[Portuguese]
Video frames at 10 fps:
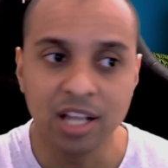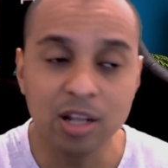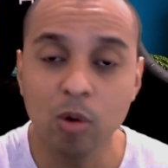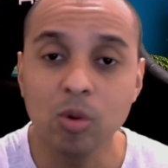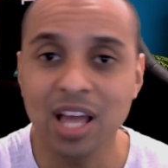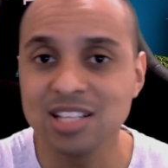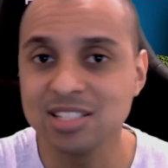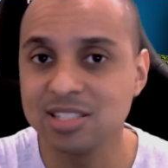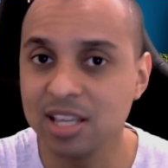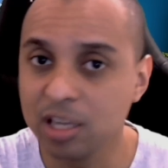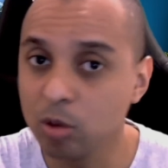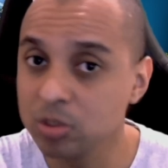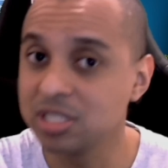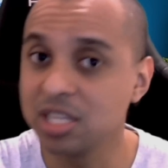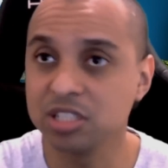Não quer dizer que eu
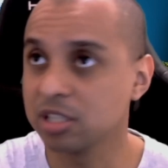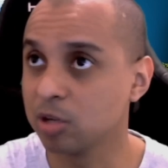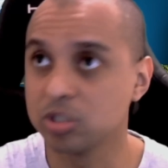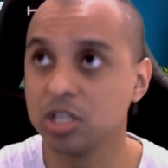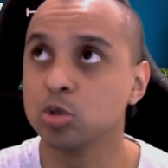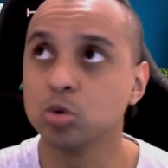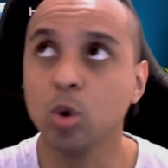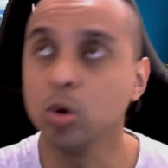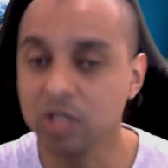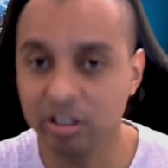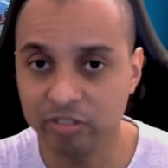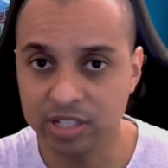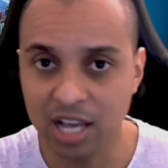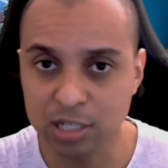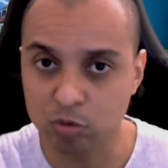esteja, que eu seja o dono da
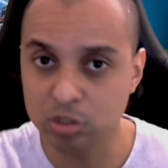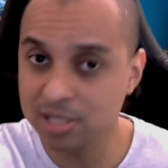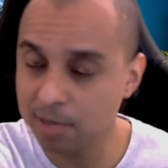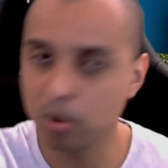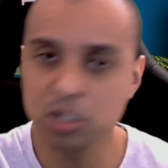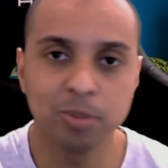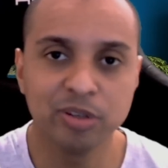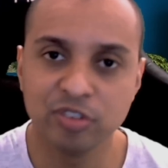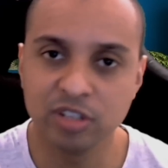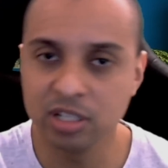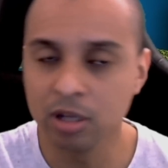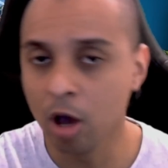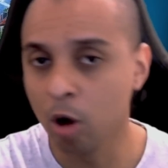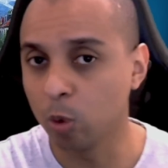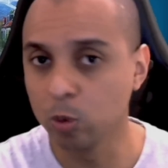verdade. Você pode preferir
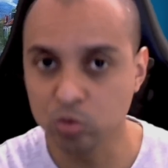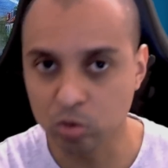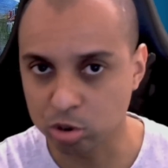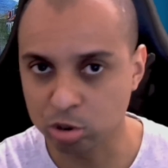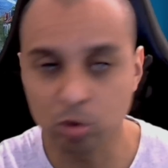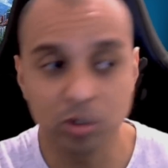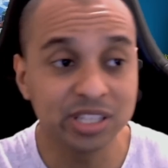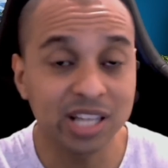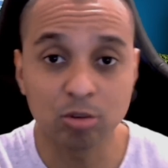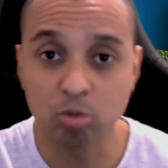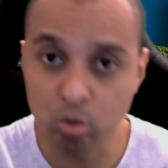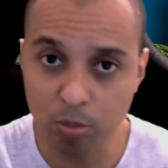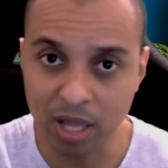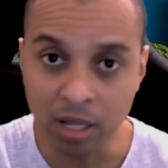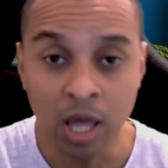outro jogo e tá tudo
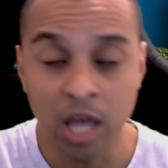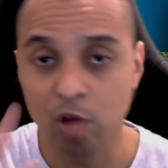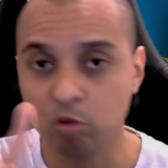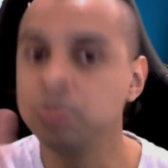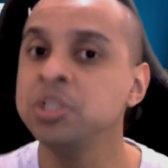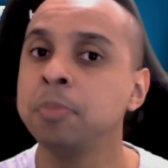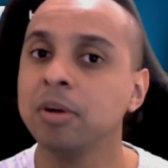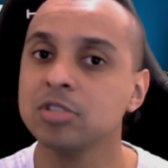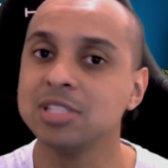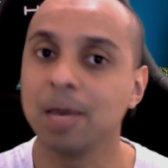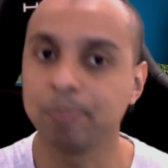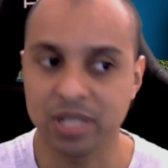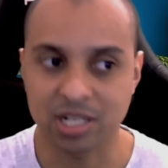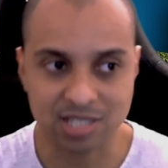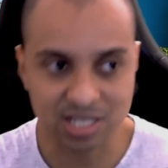bem. Eu vou pedir para você
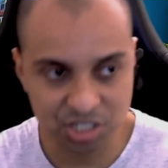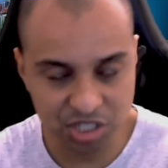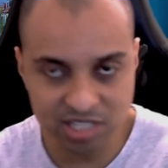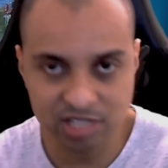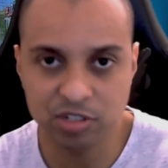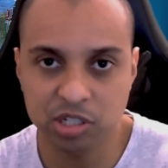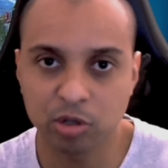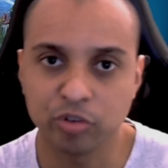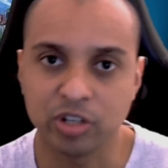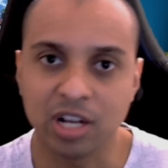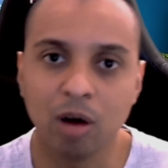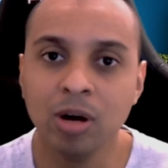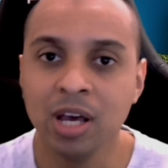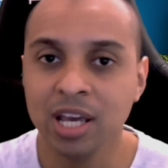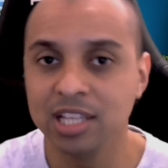apenas assistir esse vídeo até o final
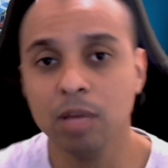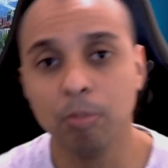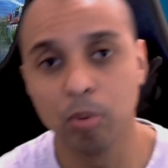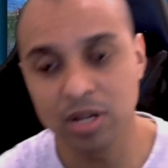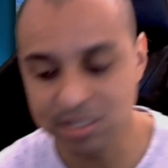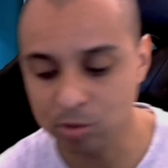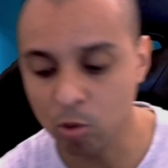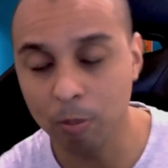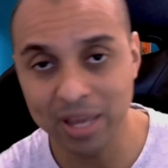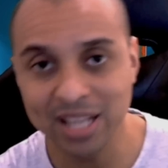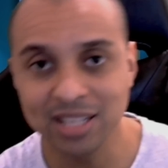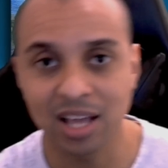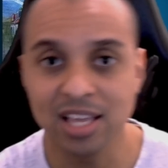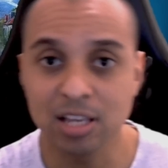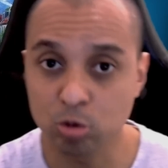e depois comenta
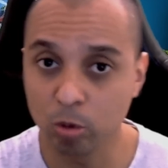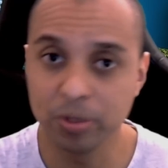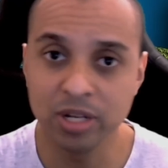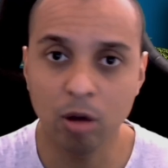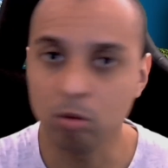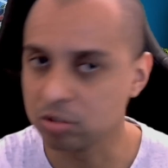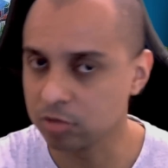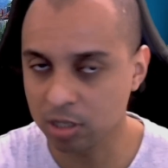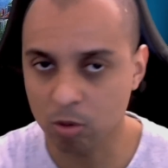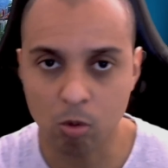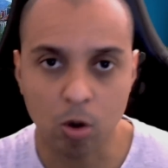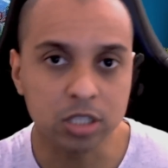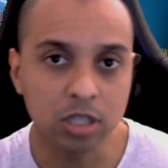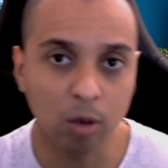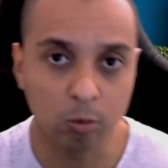aí a sua opinião, se você
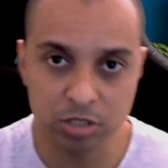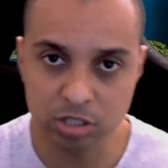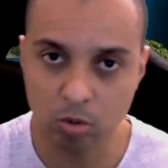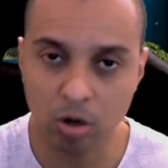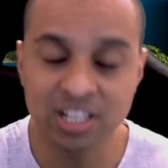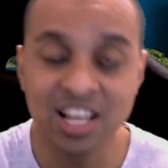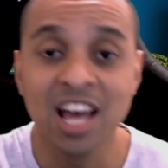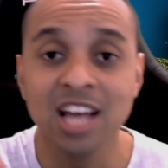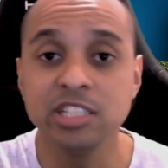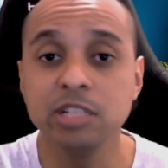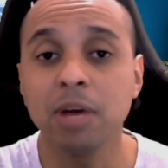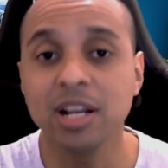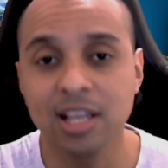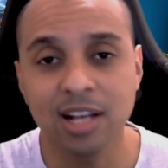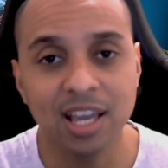concorda ou discorda, de
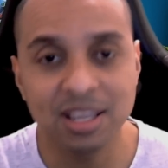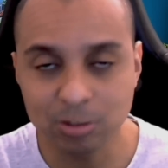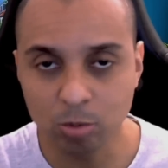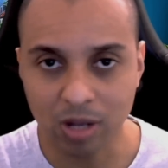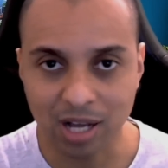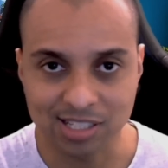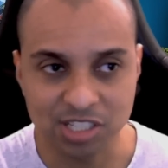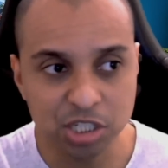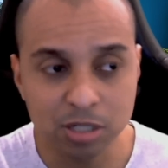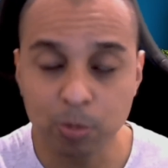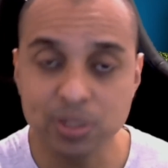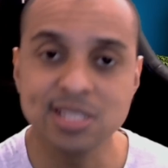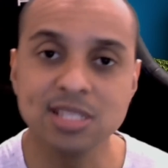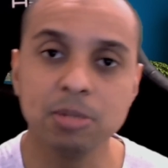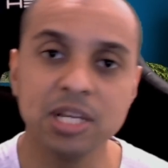maneira educada. A gente não
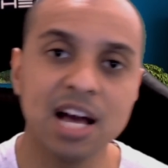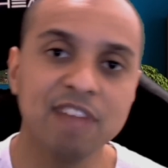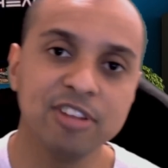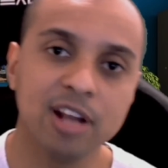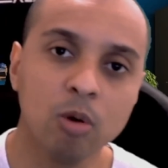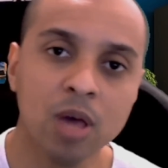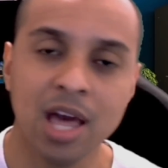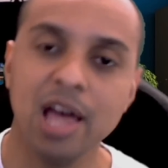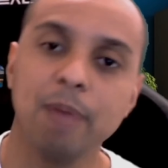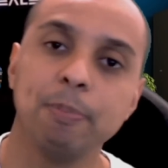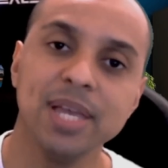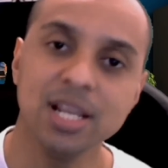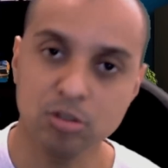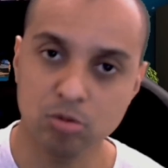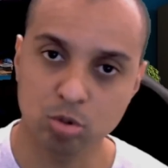precisa brigar, afinal, é
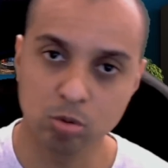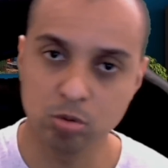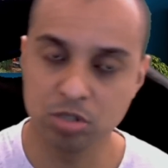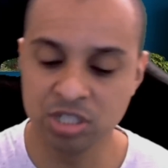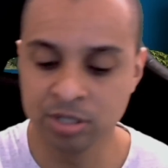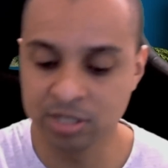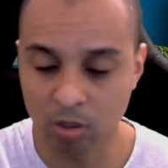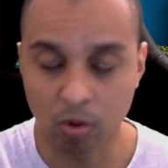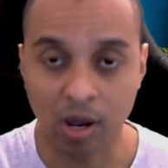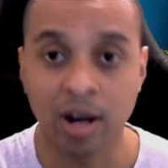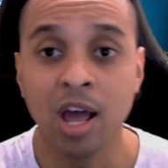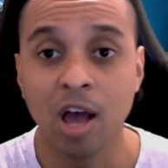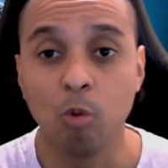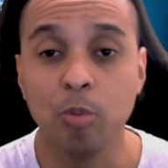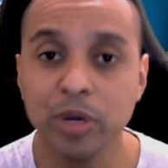apenas um jogo de celular.
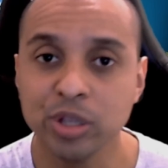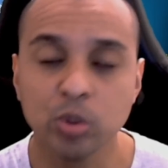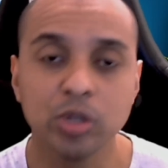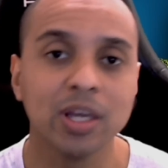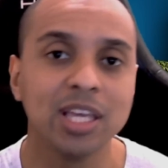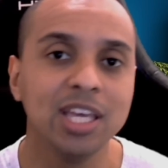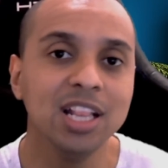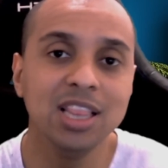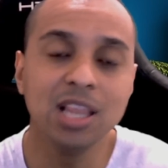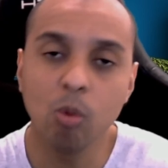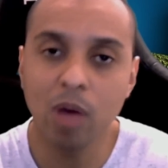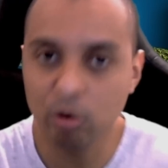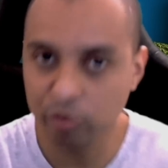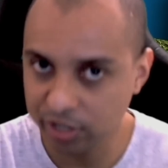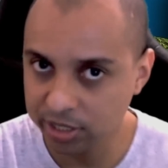O meu intuito intuito aqui não é
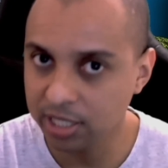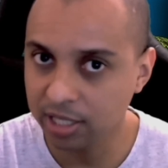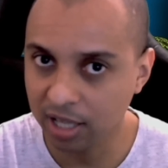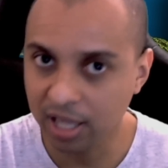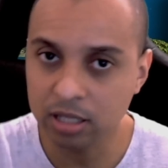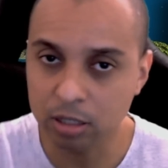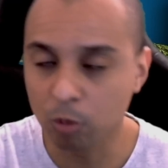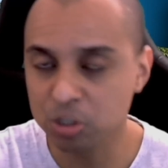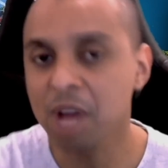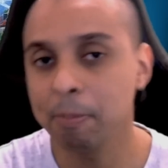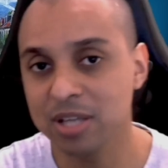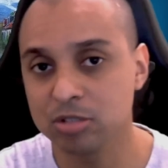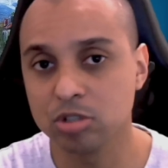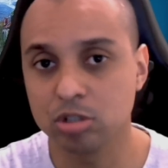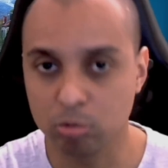ofender ninguém e eu já
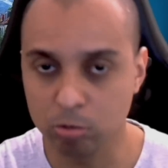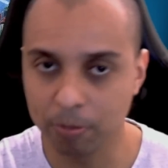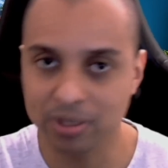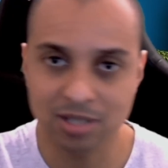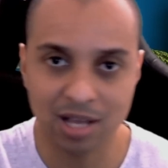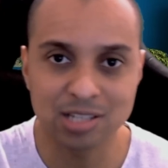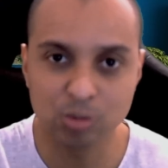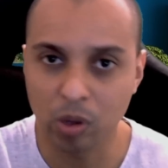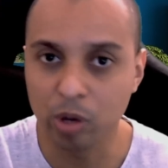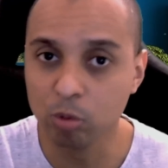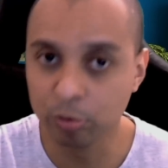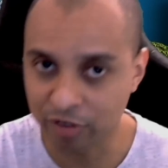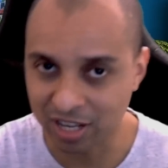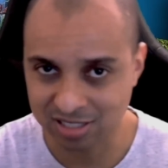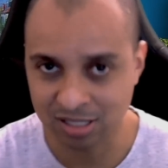peço desculpas caso eu o
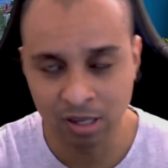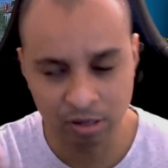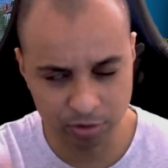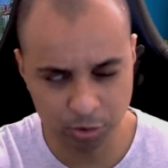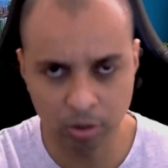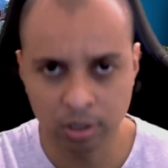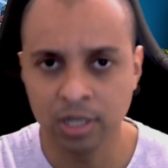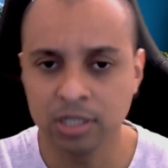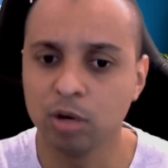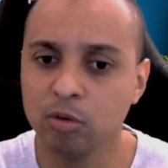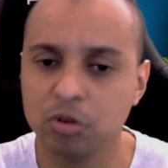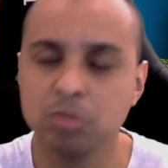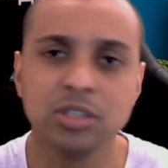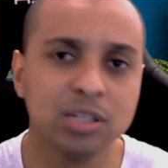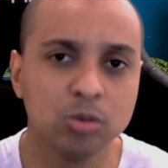faça. Fechou? Então
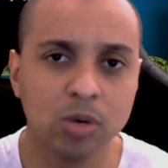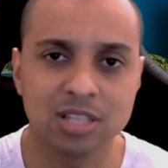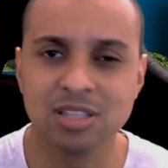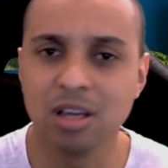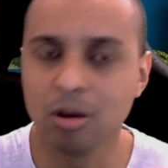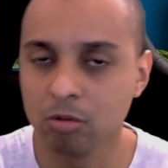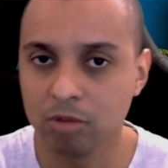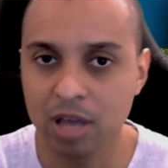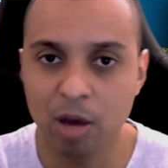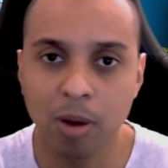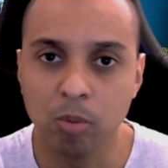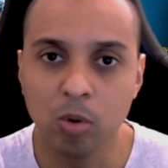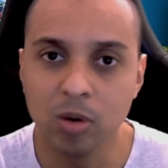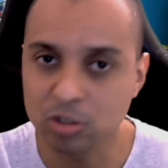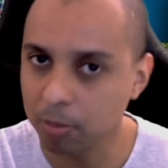vamos ter educação, é uma
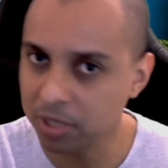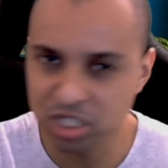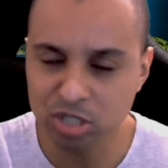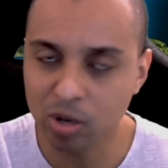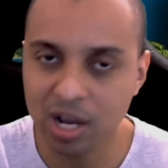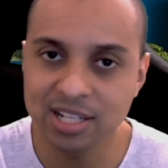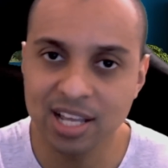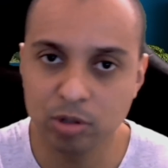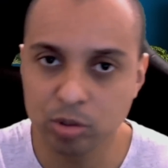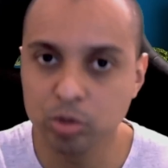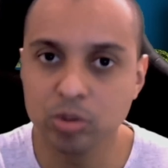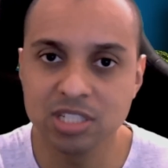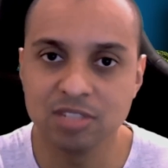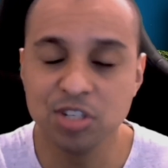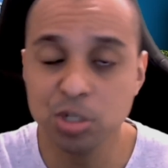boa, é só pra gente trocar ideia. O intuito
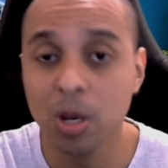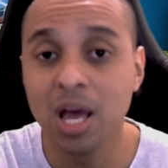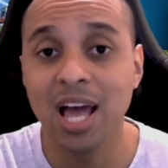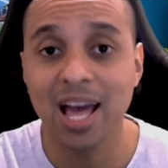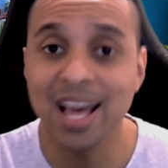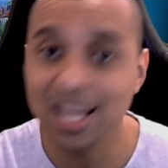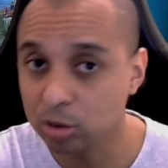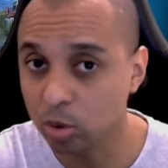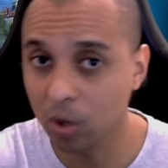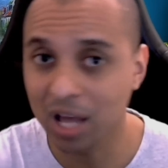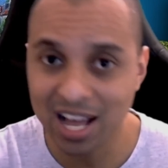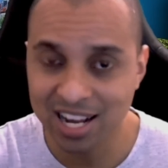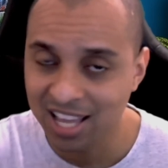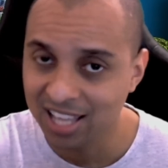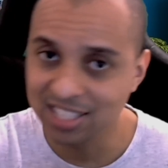desse vídeo é trocar
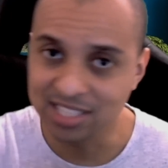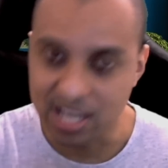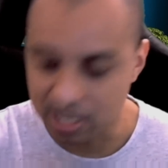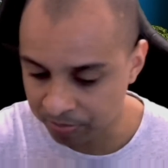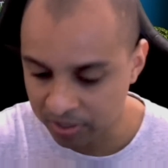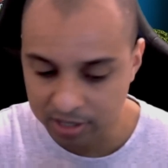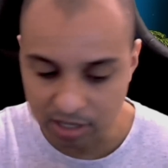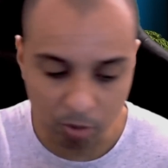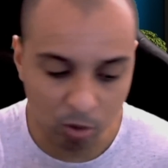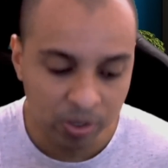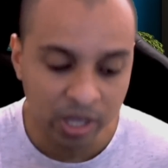ideia, tá bom?